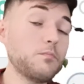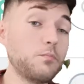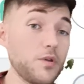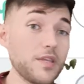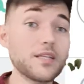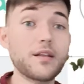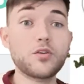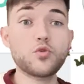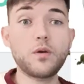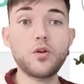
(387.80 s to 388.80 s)
puede ser que
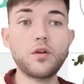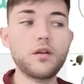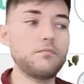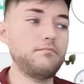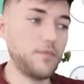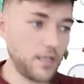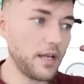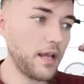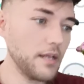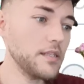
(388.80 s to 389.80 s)
su valor
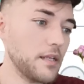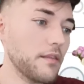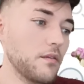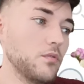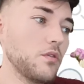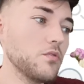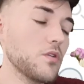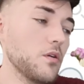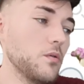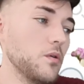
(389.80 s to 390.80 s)
real sea
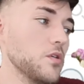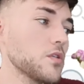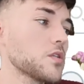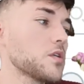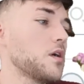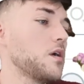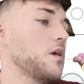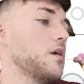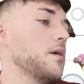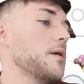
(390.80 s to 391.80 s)
58 euros,
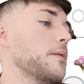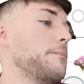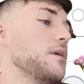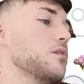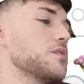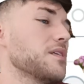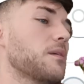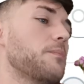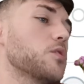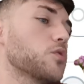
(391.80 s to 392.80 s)
pero si
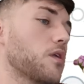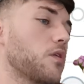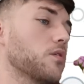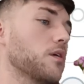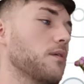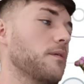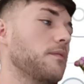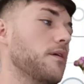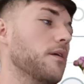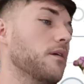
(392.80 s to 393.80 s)
esta persona lo quiere
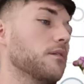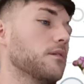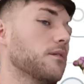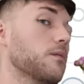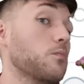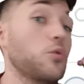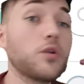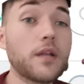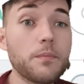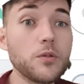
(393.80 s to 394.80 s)
vender muy
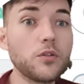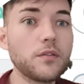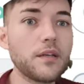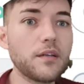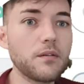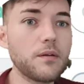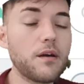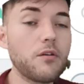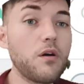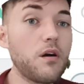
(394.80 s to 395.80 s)
rápido, tendrá que
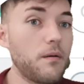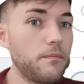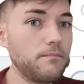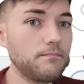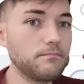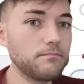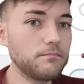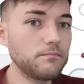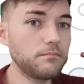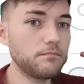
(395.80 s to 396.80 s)
rebajarlo a
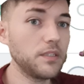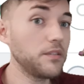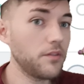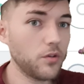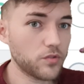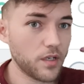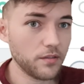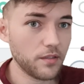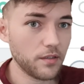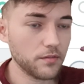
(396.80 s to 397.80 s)
25
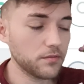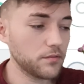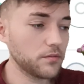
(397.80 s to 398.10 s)
30.